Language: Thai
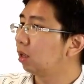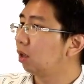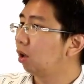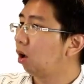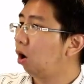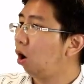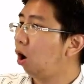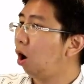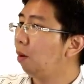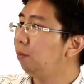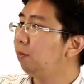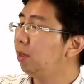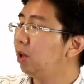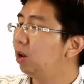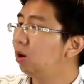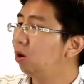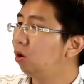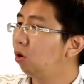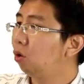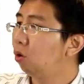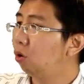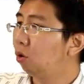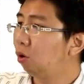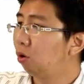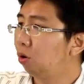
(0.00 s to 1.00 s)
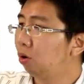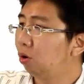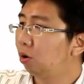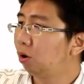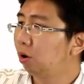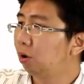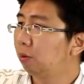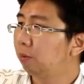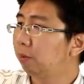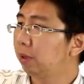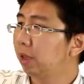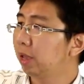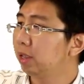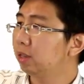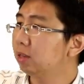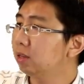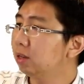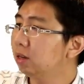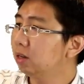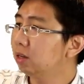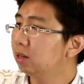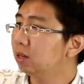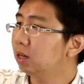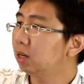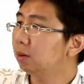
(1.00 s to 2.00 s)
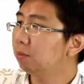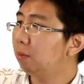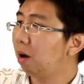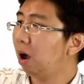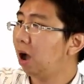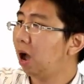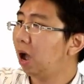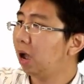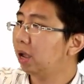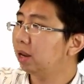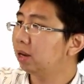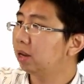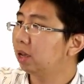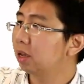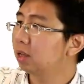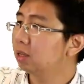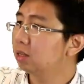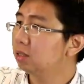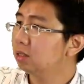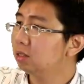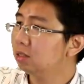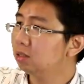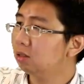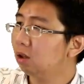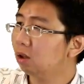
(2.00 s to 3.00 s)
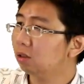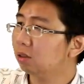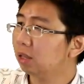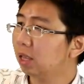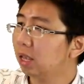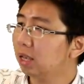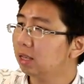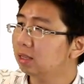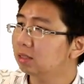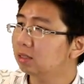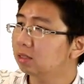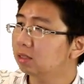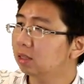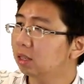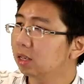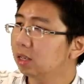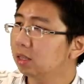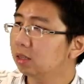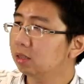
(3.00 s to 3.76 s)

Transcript: of the low pressure turbine เนี่ย is not exceed